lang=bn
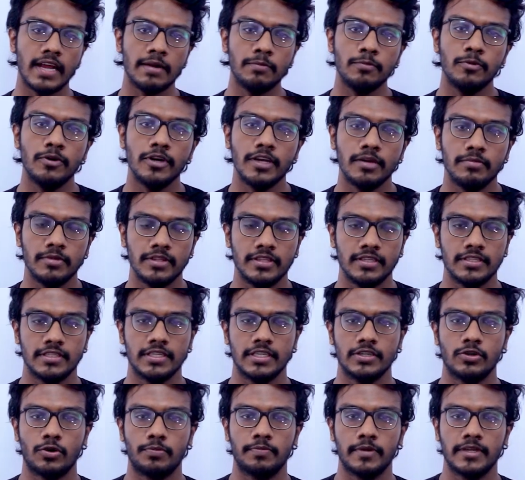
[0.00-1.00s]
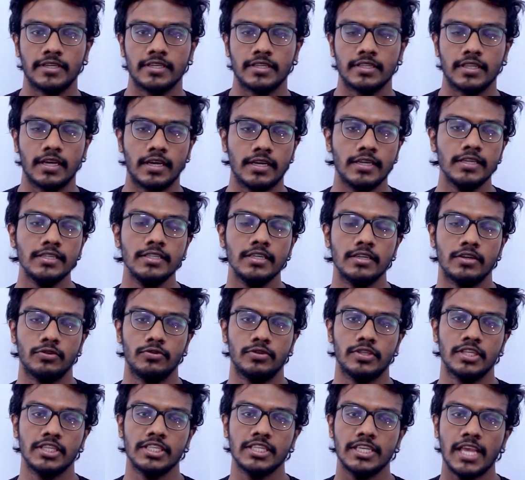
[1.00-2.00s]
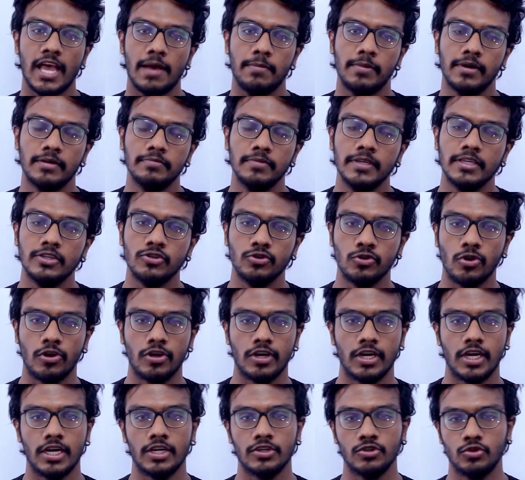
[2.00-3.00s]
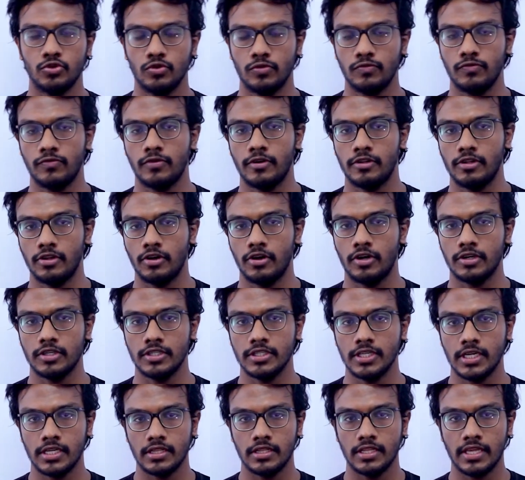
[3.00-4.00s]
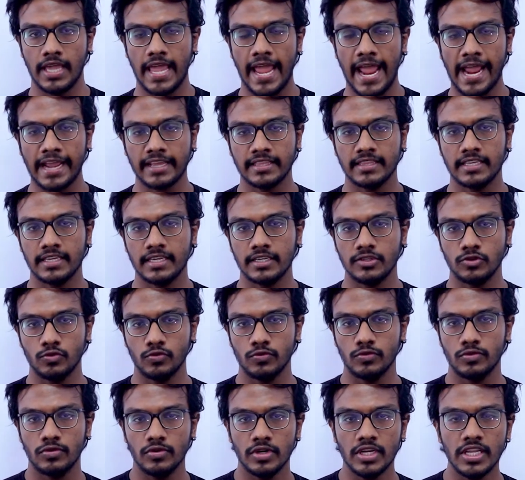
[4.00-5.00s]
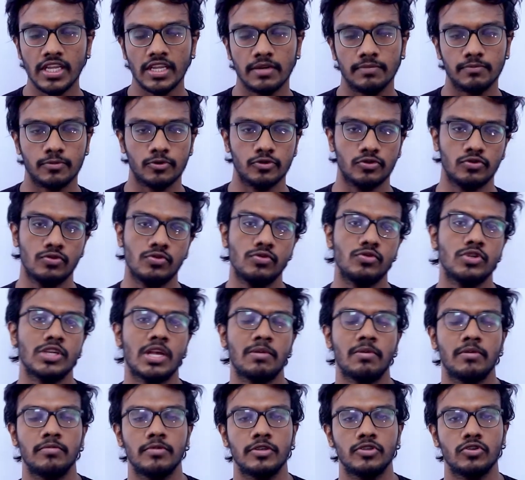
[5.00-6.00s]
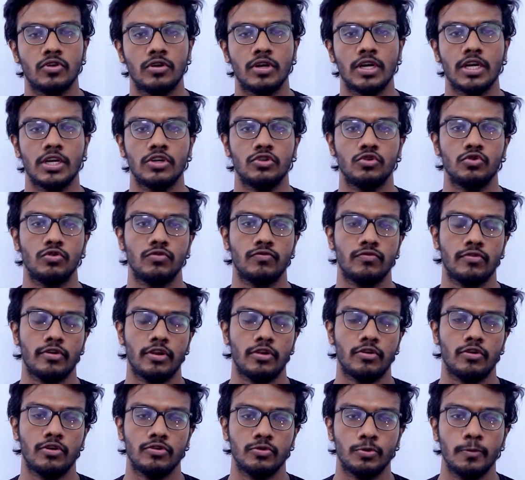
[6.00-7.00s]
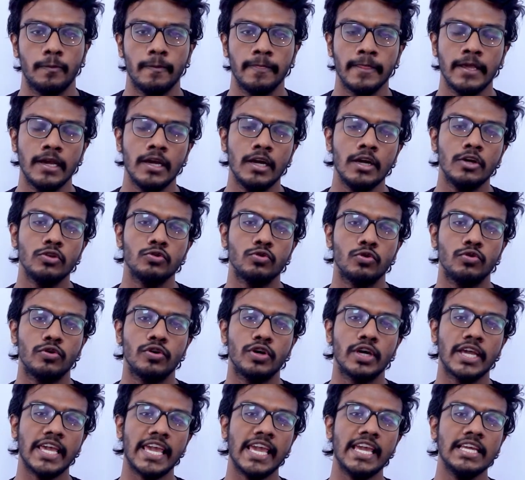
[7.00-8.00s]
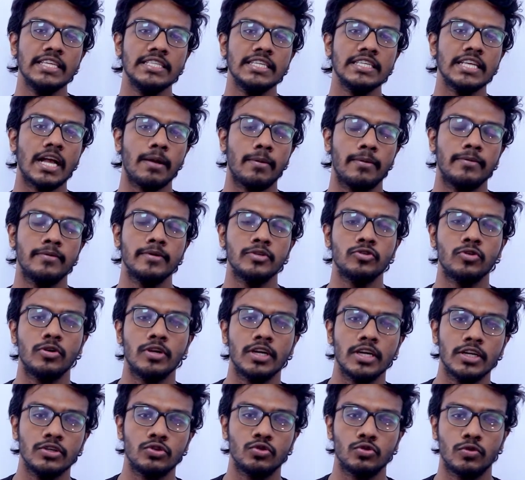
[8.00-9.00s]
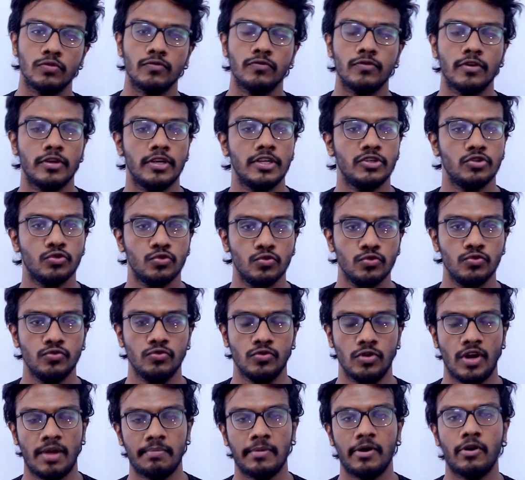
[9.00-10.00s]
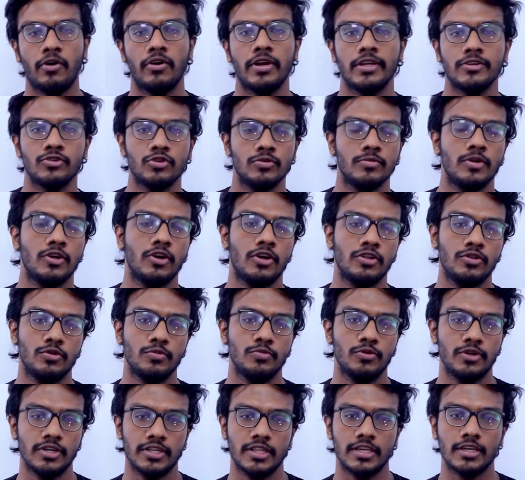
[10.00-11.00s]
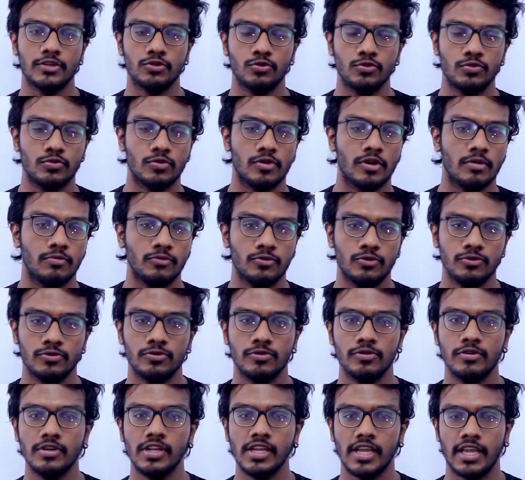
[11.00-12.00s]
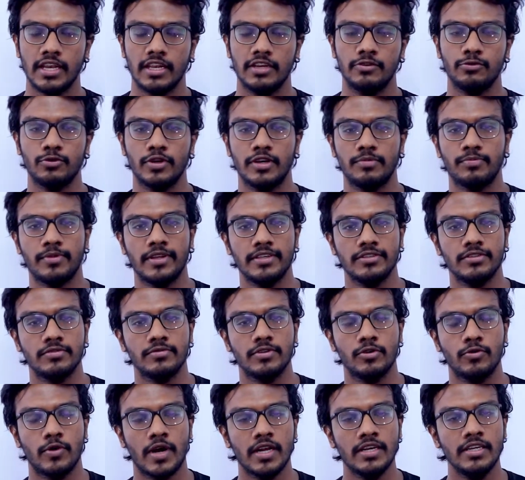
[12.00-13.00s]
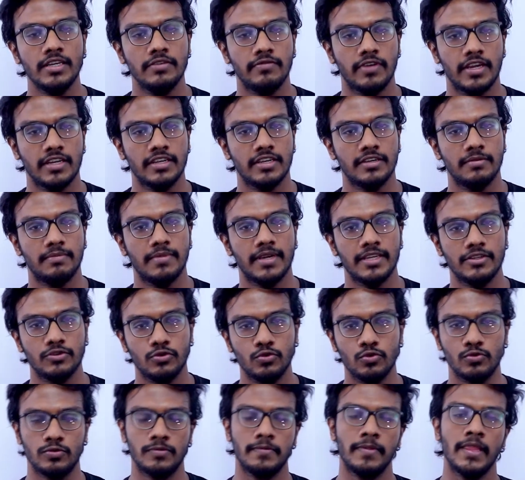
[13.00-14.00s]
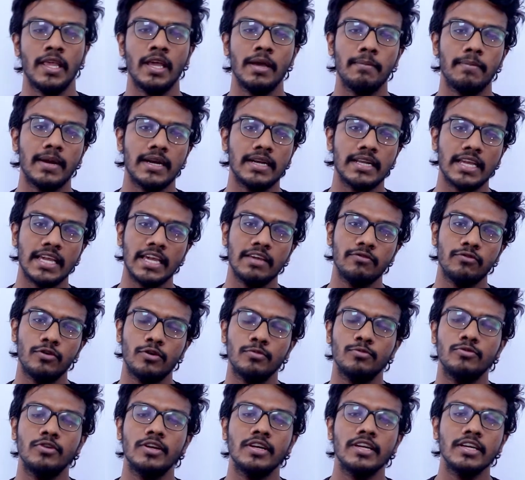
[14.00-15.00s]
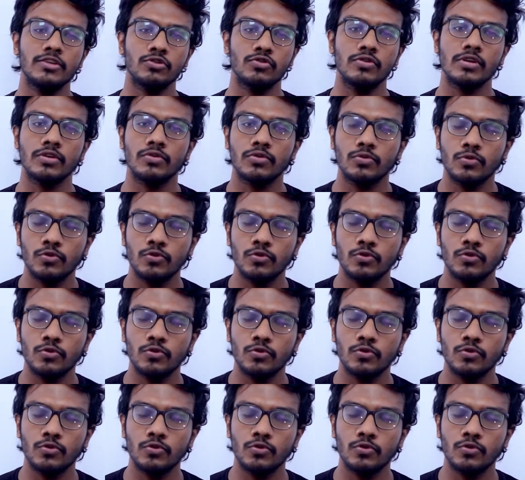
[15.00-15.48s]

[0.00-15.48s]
তারপরে আমাদের যে টপিকটা থাকে সেটা হচ্ছে স্বাভাবিক সংখ্যার যোগফল অর্থাৎ এক থেকে শুরু করে এন পর্যন্ত স্বাভাবিক সংখ্যার যোগফল কত তো এই যে স্বাভাবিক সংখ্যার যোগফলের সূত্র আমরা অনেক সময় হয়তো বইয়ের থেকে সূত্রটা মুখস্থ করি এন ইন্টু এন প্লাস ওয়ান ডিভাইডেড বাই টু বাট এই ফর্মুলাটা আসলে